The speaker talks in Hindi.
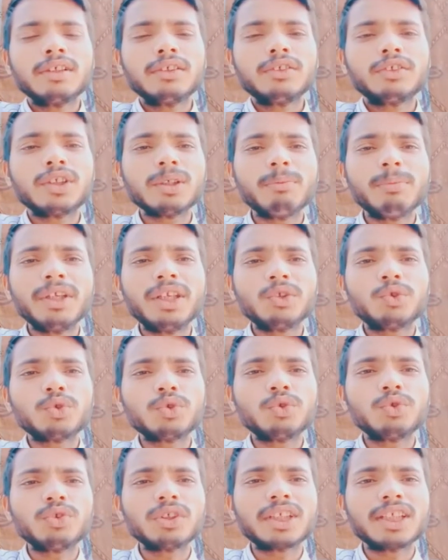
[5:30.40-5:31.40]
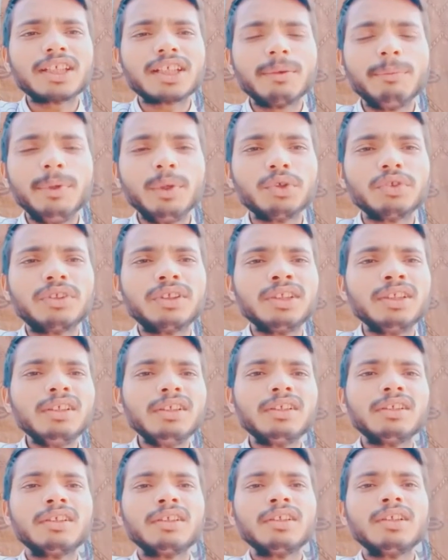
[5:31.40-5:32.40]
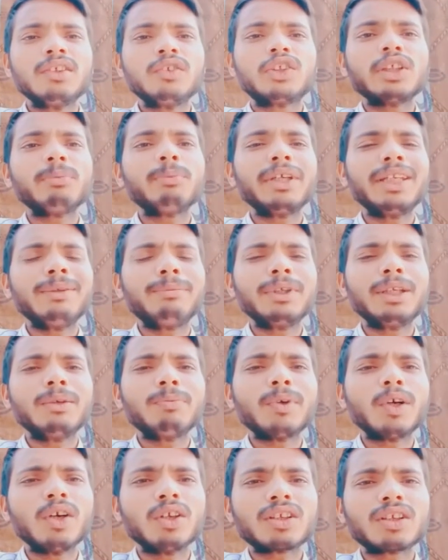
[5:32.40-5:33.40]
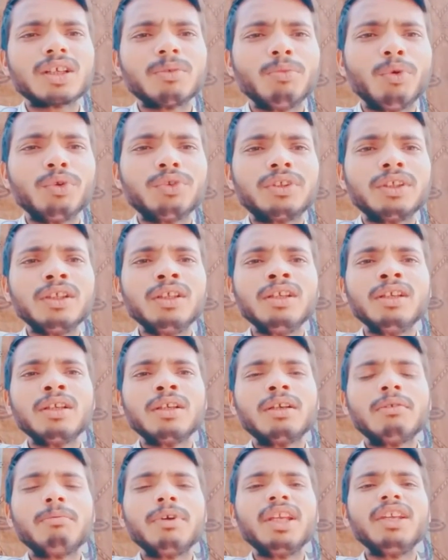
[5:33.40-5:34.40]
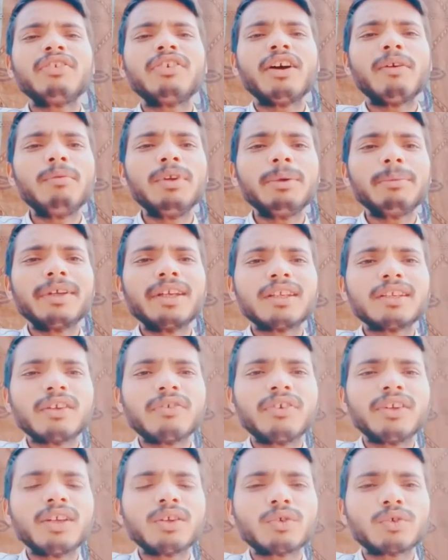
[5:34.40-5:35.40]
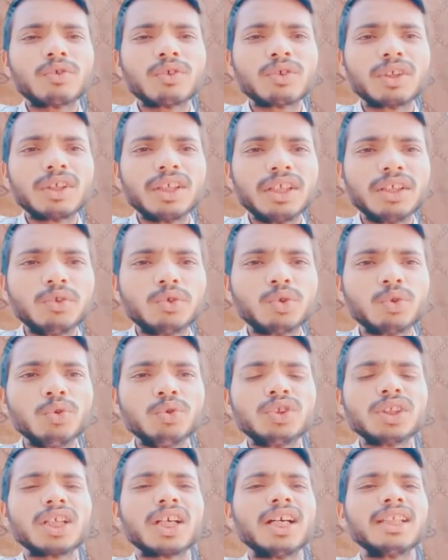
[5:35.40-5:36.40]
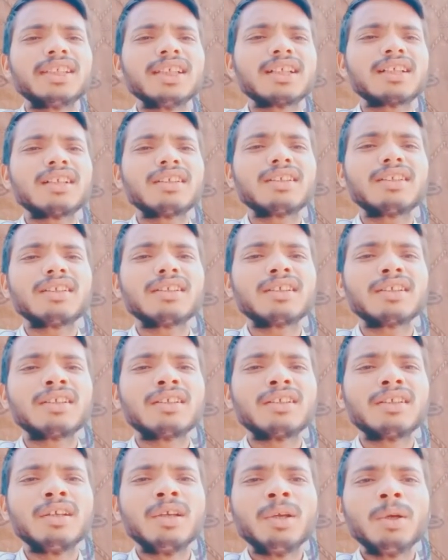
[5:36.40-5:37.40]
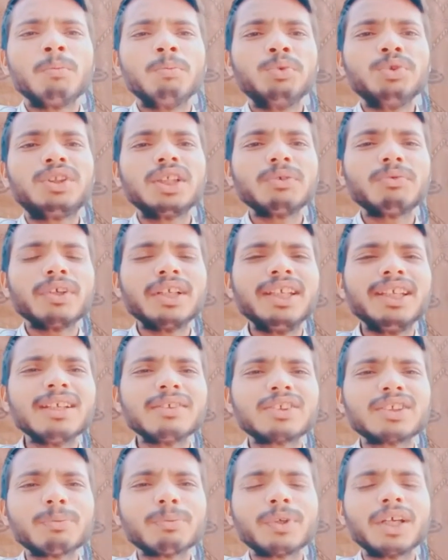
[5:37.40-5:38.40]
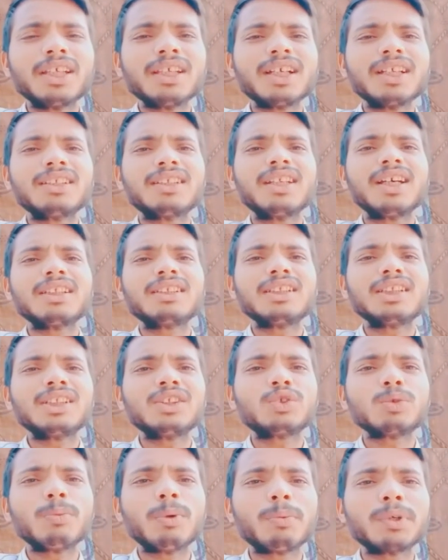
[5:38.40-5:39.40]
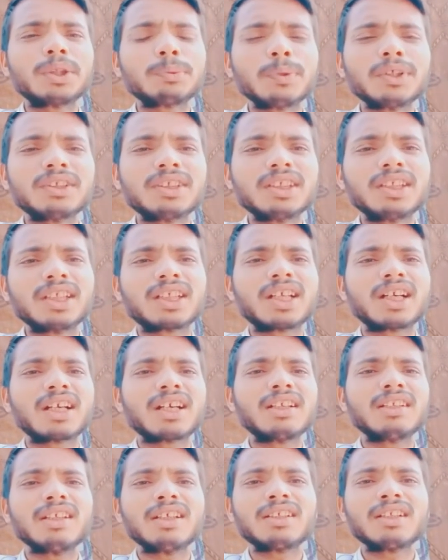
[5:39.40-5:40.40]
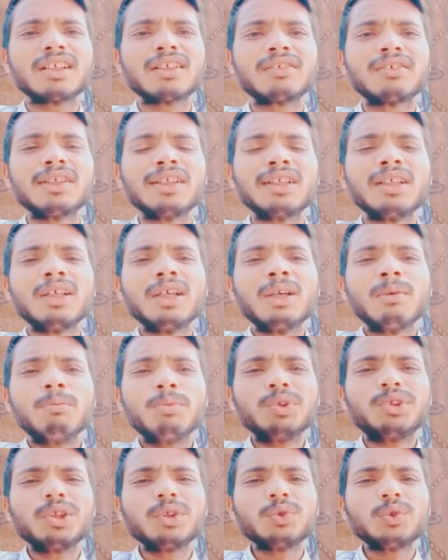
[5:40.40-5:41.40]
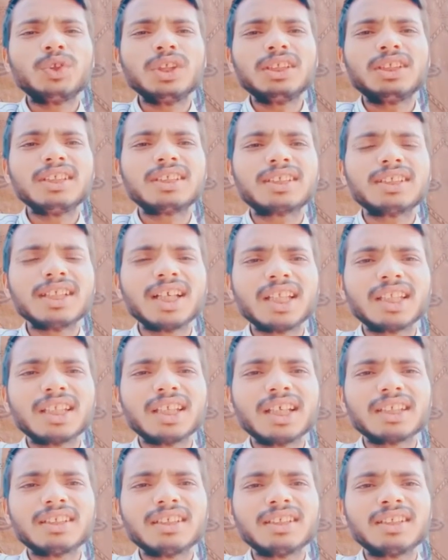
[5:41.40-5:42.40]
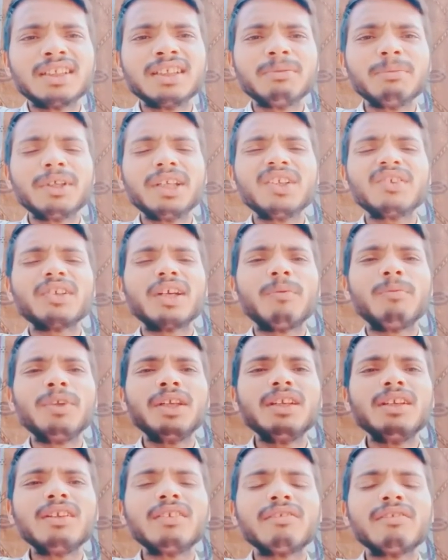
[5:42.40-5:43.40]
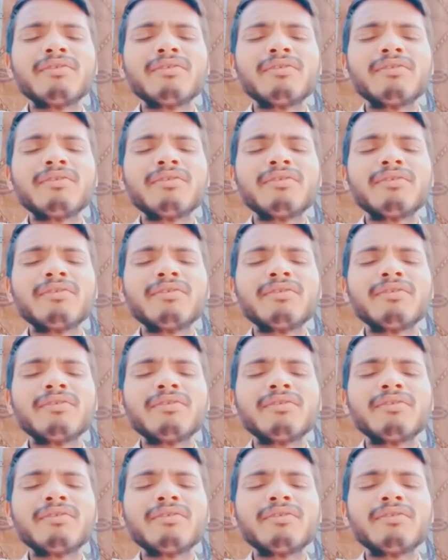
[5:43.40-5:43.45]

जब मेरे जुनून की कमी होती जब मेरी विल पावर कम होती मेरी फैमिली मेरे अंदर फिर जुनून जगा दिया करती थी मुझे वही सपना याद दिलाती थी जो मैं बचपन से देखा करता था मुझे उसी चीज़ की याद दिलाती थी मेरी फैमिली